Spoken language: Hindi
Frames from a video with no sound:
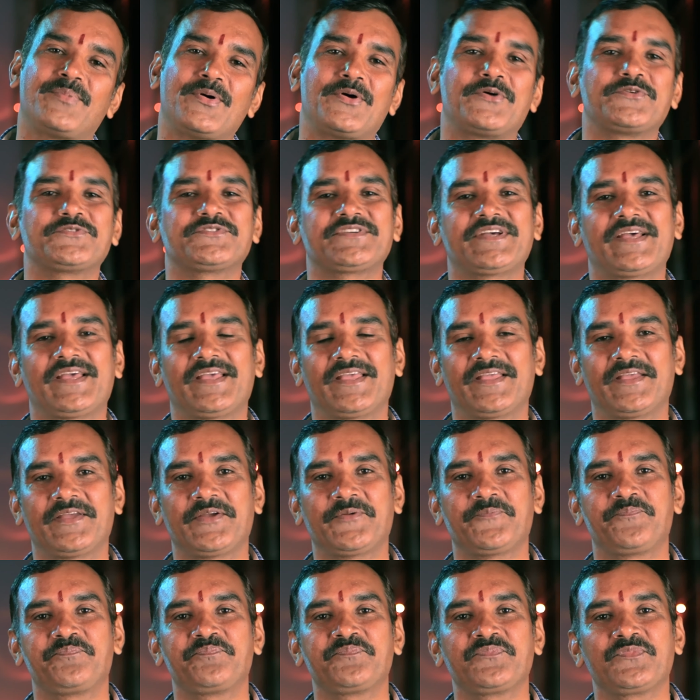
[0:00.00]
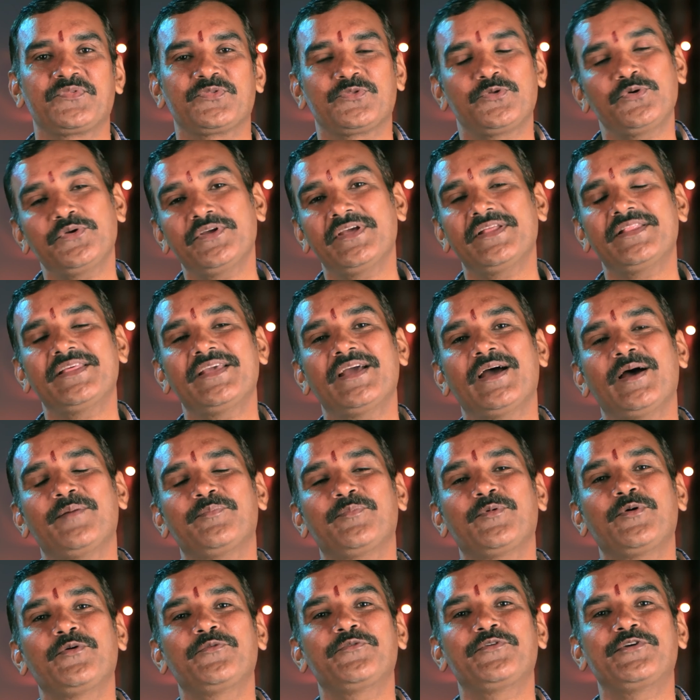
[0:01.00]
पहुंचाएंगे तो यदि
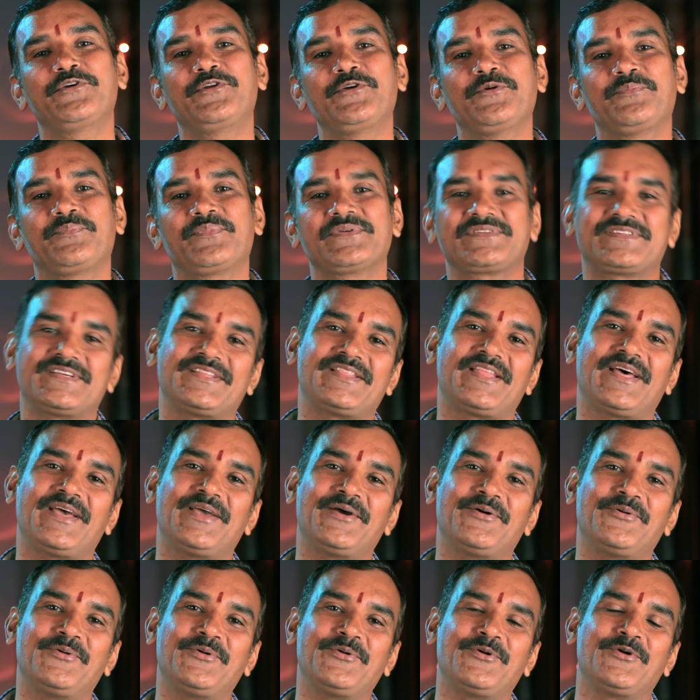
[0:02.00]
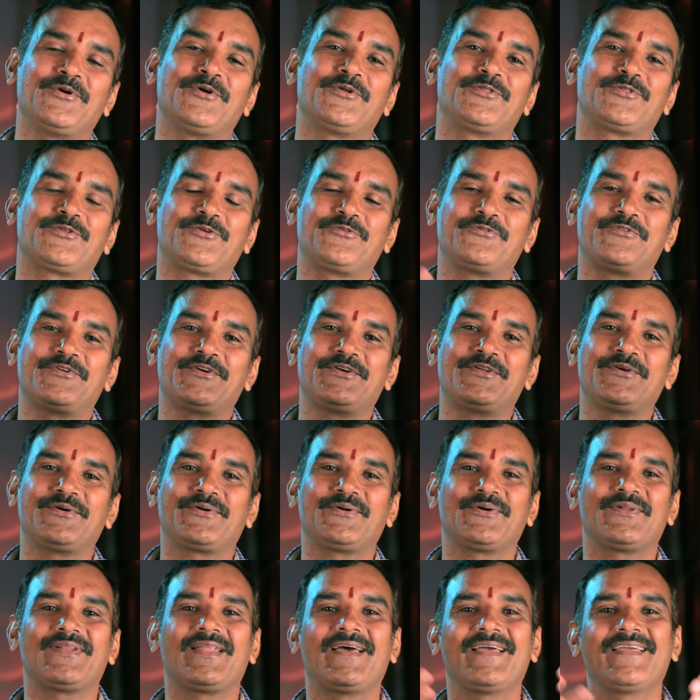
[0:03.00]
आपको वीडियो पसंद आया हो तो वीडियो
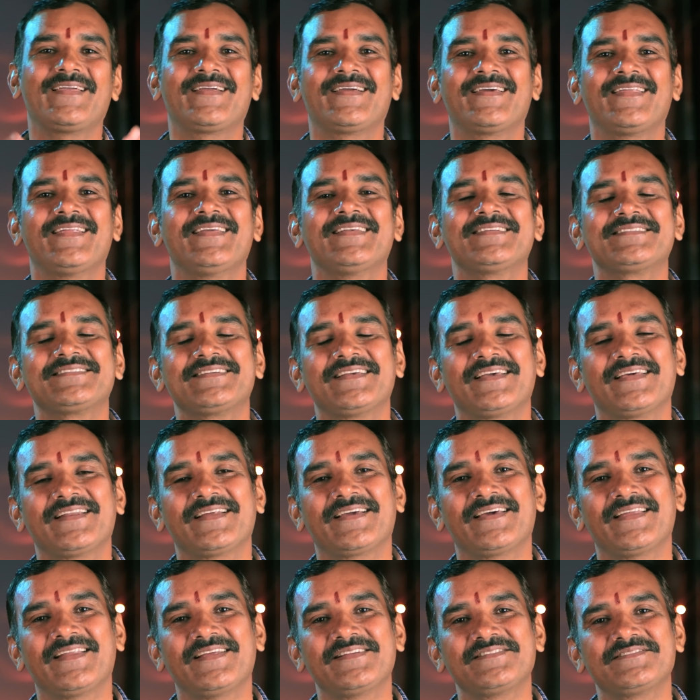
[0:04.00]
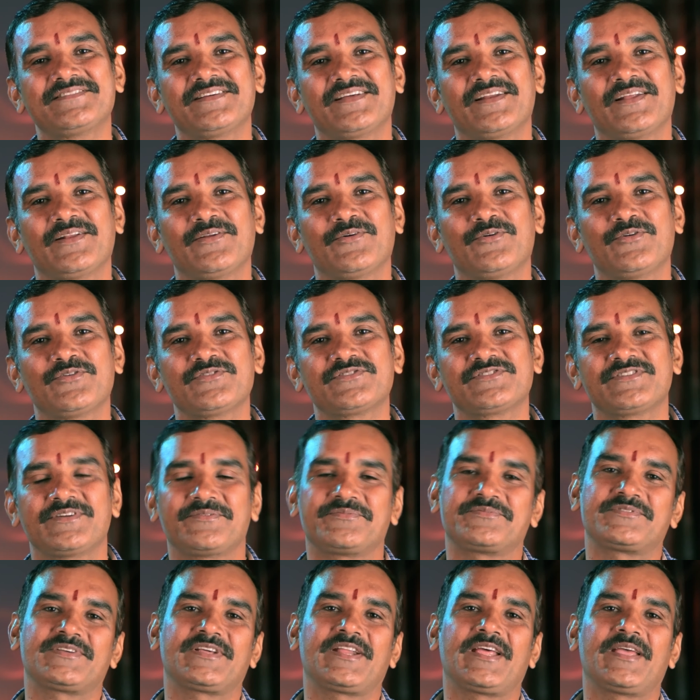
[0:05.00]
को लाइक करें शेयर करें चैनल को
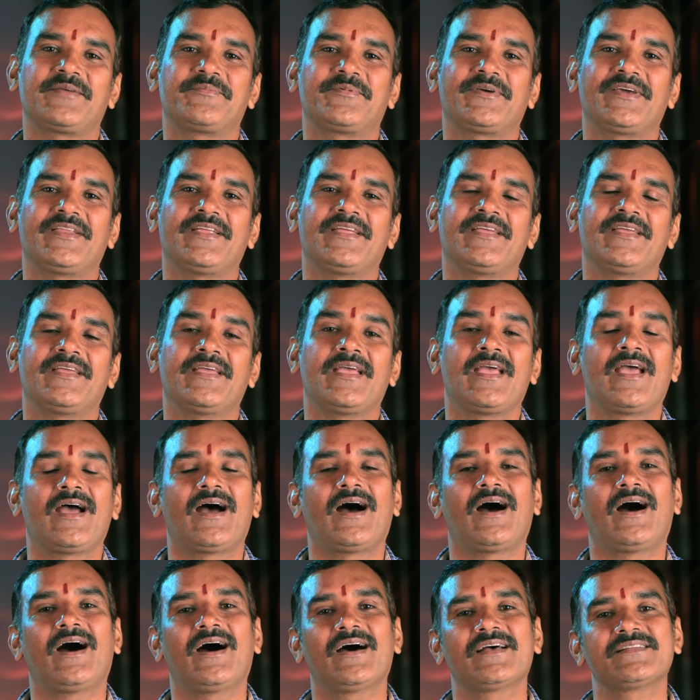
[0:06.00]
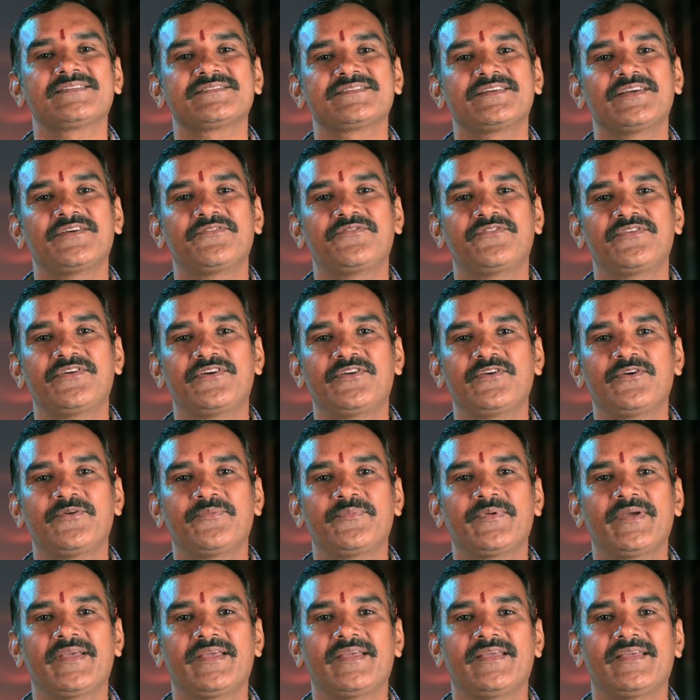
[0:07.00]
सब्सक्राइब करें आज के वीडियो
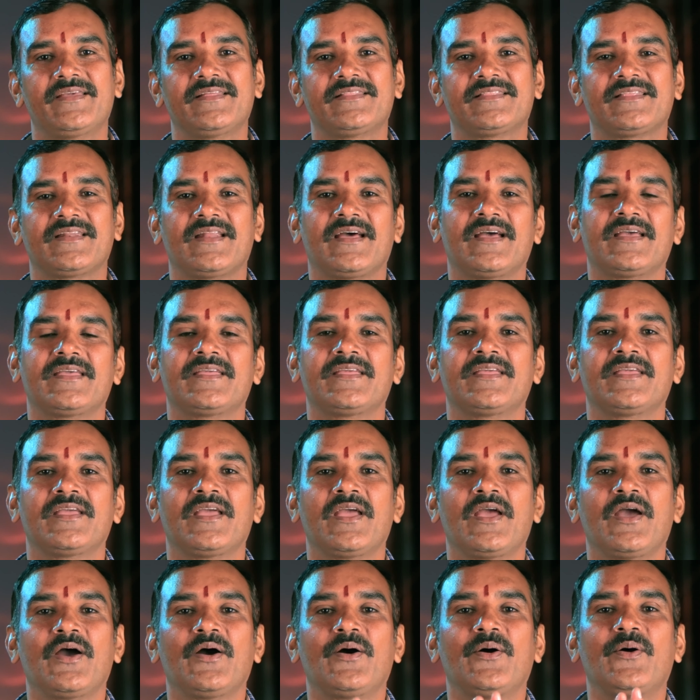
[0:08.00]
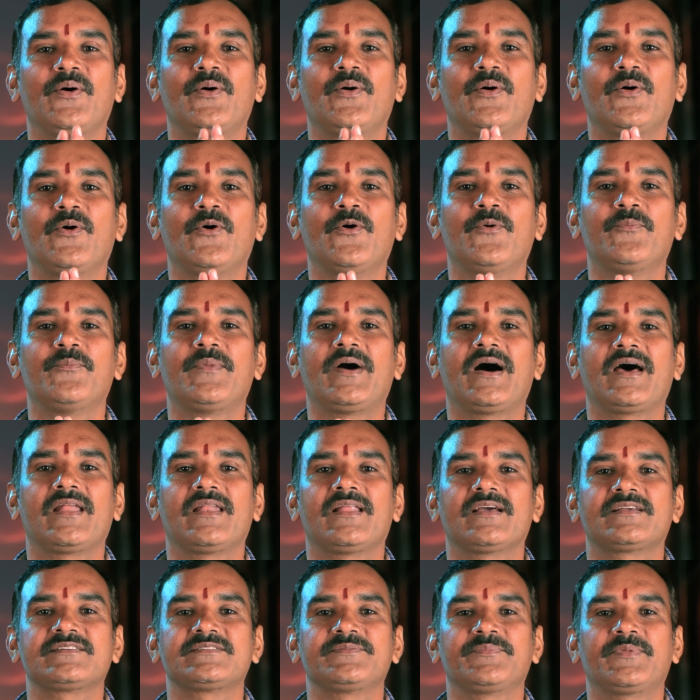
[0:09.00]
में इतना ही ओम
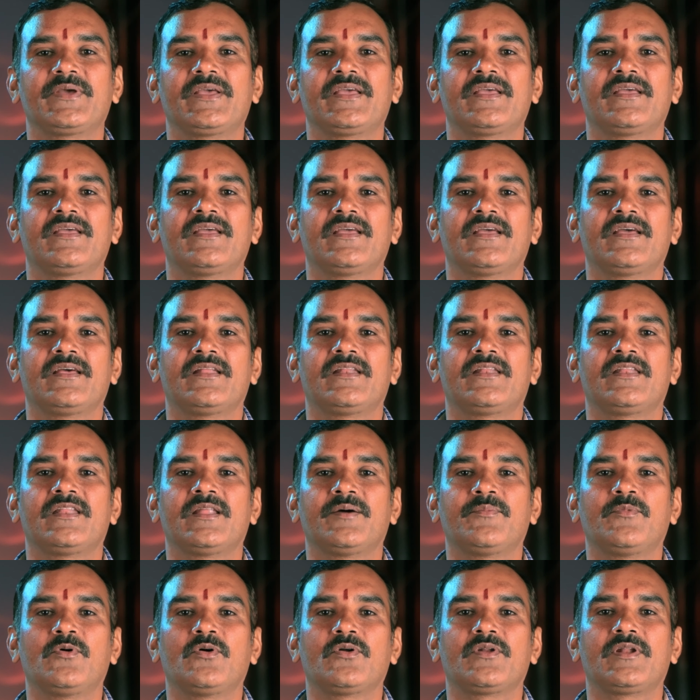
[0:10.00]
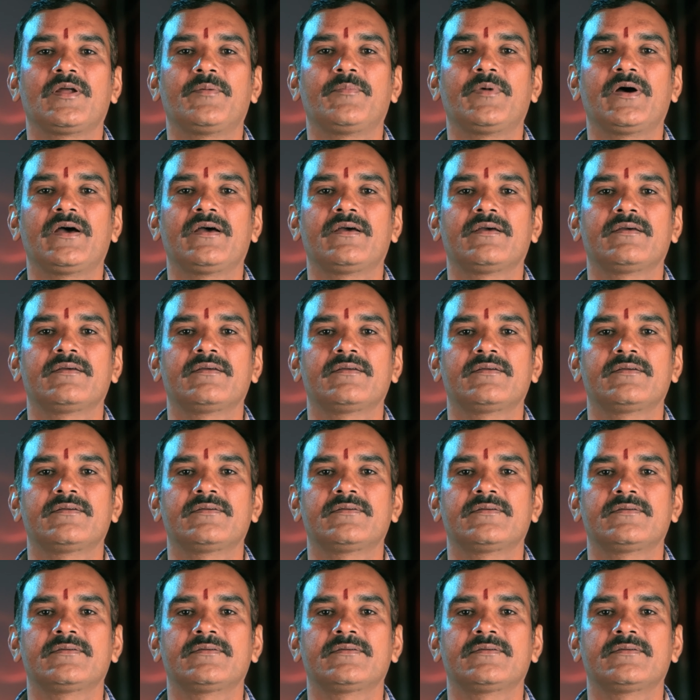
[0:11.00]
महालक्ष्मी नमो नमः